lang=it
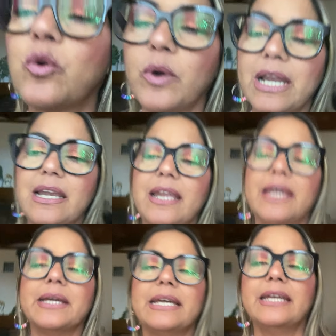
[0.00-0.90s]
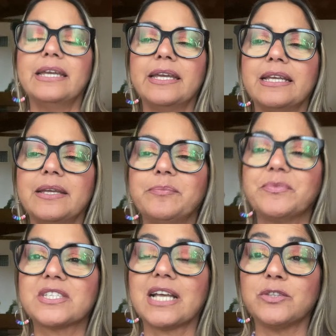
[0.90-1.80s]
quelle
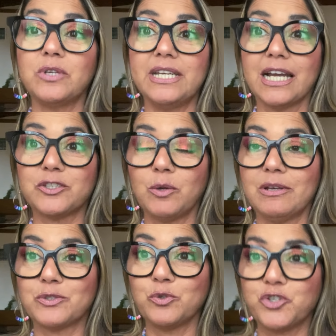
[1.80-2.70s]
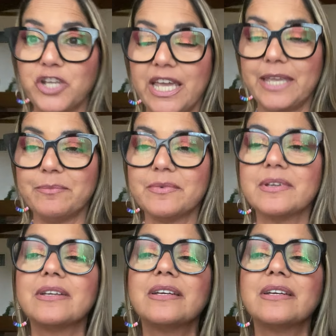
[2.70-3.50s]
eh, scatoline che trovano su Chain,